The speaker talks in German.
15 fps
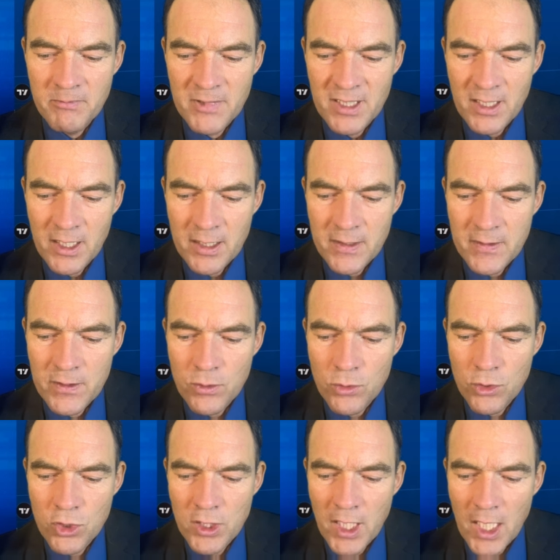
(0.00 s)
ja, so
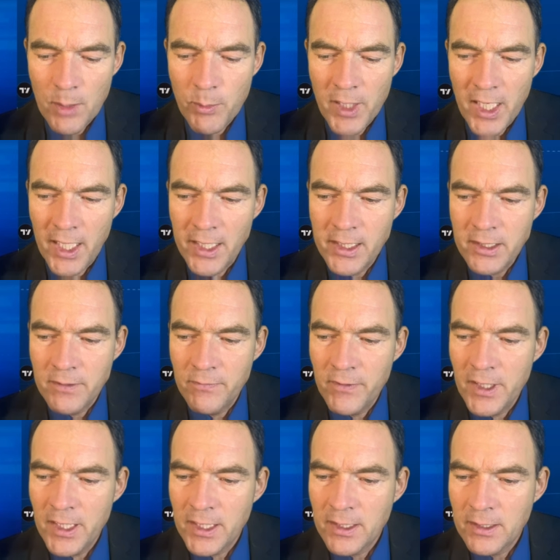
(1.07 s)
stark behalten
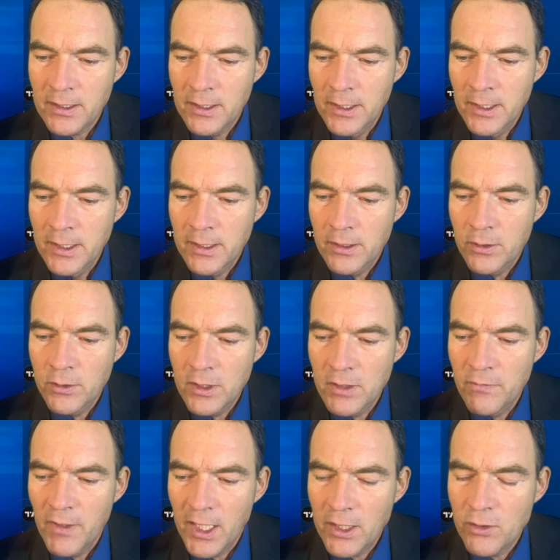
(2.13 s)
werden und die
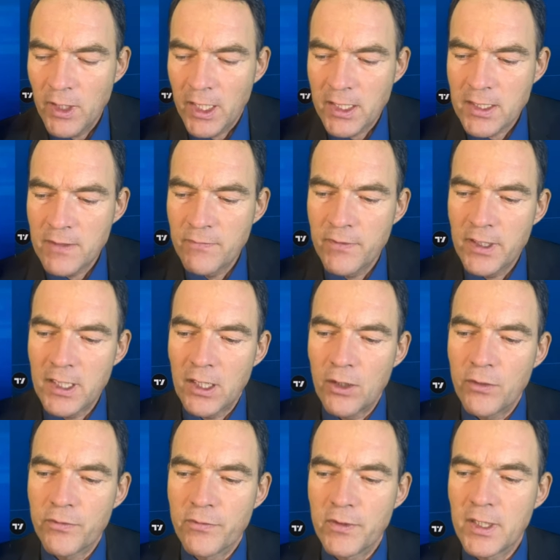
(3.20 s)
Value-Aktien
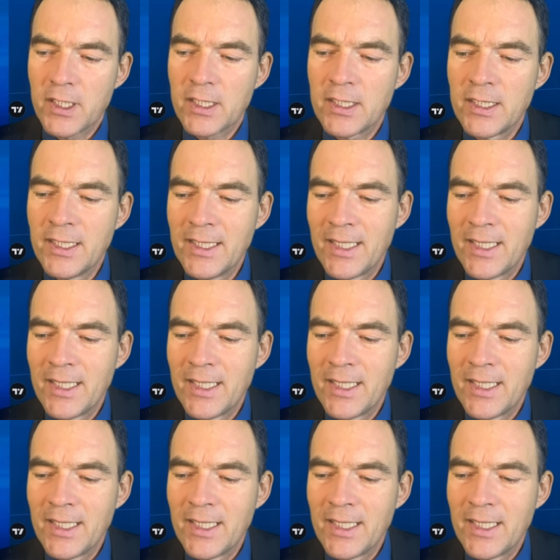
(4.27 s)
verkauft werden,